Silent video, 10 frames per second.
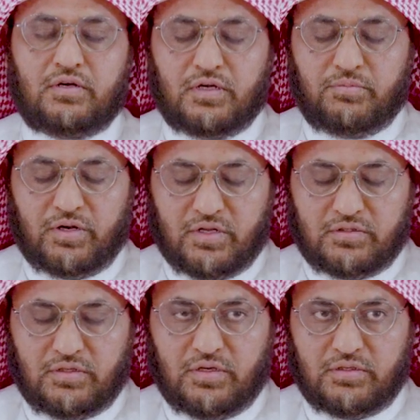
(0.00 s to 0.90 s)
على
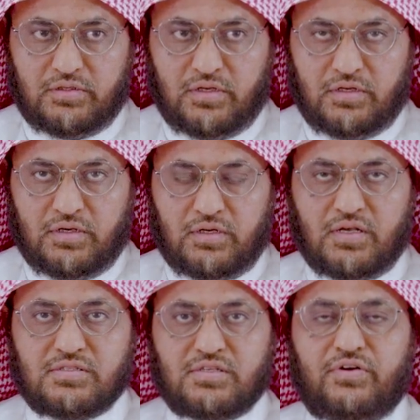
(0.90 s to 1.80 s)
بركة الله تعالى
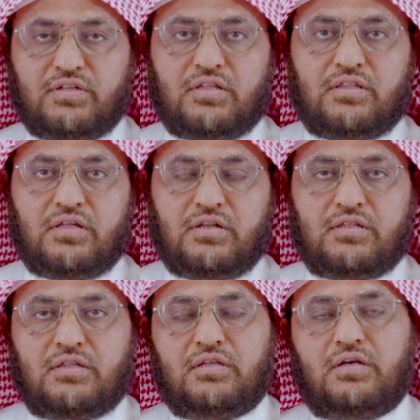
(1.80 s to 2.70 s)
الصفحة
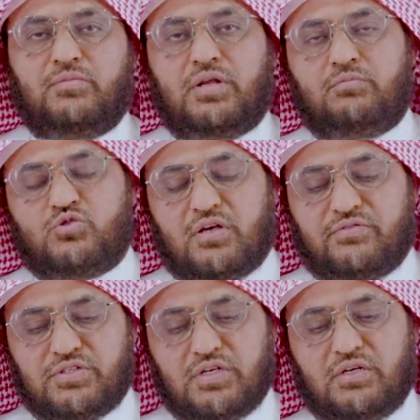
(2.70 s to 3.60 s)
الثالثة من
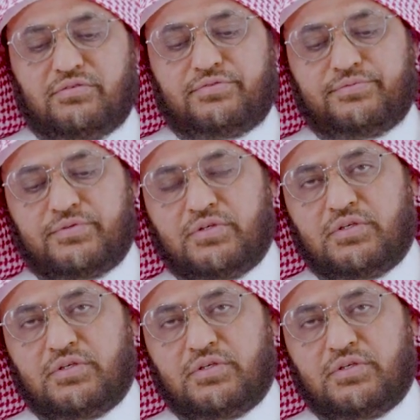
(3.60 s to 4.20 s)
المصحف الشريف